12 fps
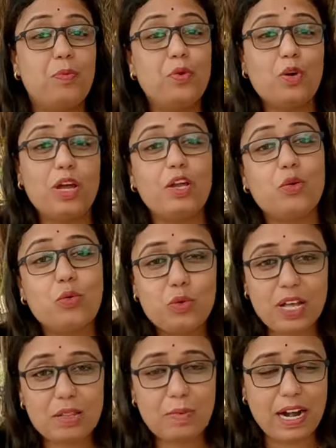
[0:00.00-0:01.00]
পুরো এই
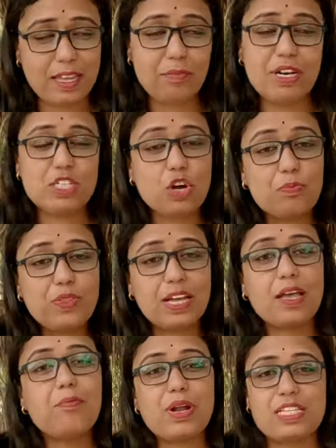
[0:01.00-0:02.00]
রঘুনাথ বাড়ি বা সব
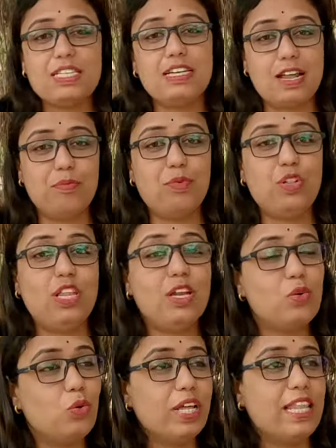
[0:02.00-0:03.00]
থেকে প্রাচীন রাম মন্দির
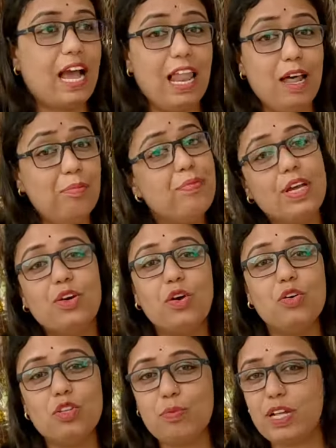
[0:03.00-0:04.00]
ঘুরে দেখালাম
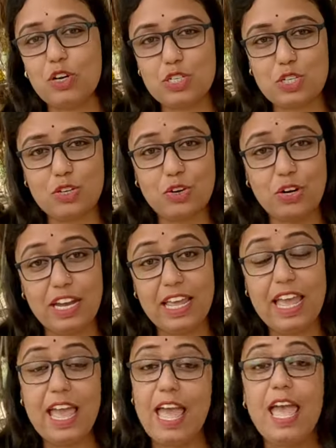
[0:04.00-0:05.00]
বিগ্রহ তোমরা দর্শন করলে
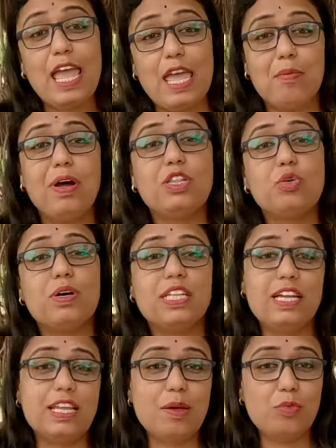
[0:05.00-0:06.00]
এবার
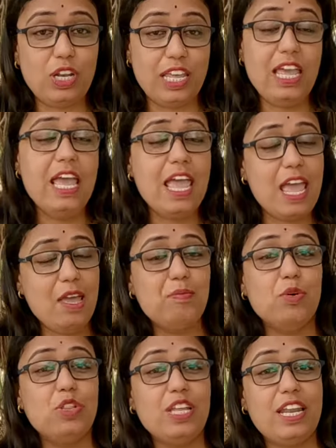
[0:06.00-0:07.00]
তোমাদেরকে বলি এই
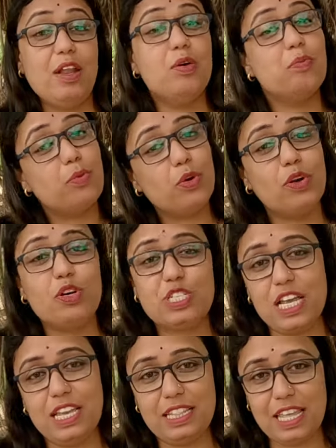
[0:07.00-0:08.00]
মন্দিরের পুরনো
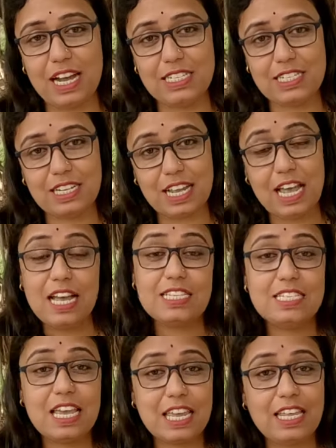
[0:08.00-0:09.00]
সেই ইতিহাস
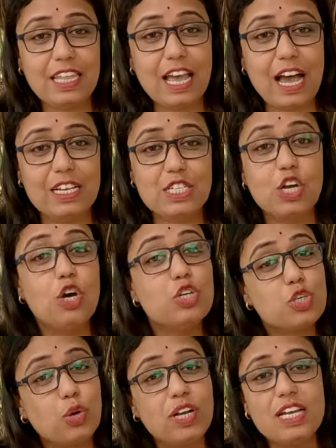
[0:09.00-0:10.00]
যে ইতিহাস
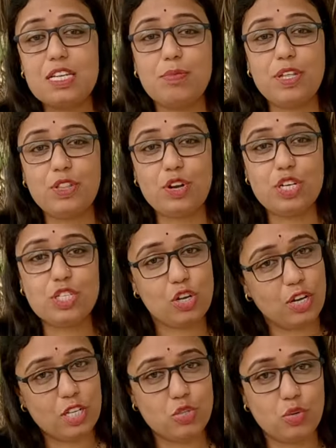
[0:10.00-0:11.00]
সন্ন্যাসী বিদ্রোহের
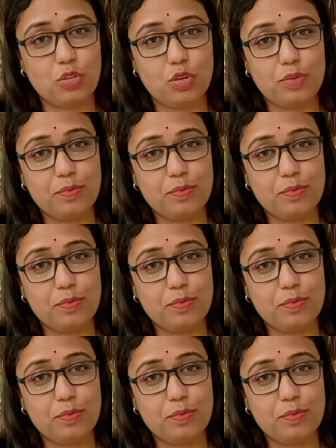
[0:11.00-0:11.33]
সঙ্গে যুক্ত